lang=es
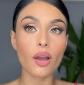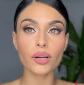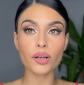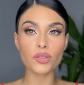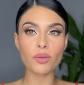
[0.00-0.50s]

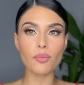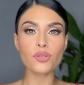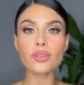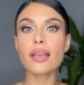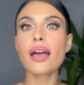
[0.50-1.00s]
Ahora nos
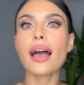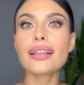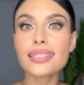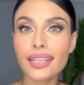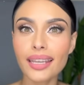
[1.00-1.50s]
vamos
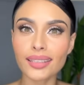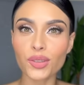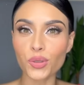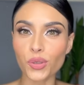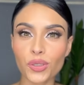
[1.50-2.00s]
al siguiente
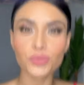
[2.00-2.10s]
truco.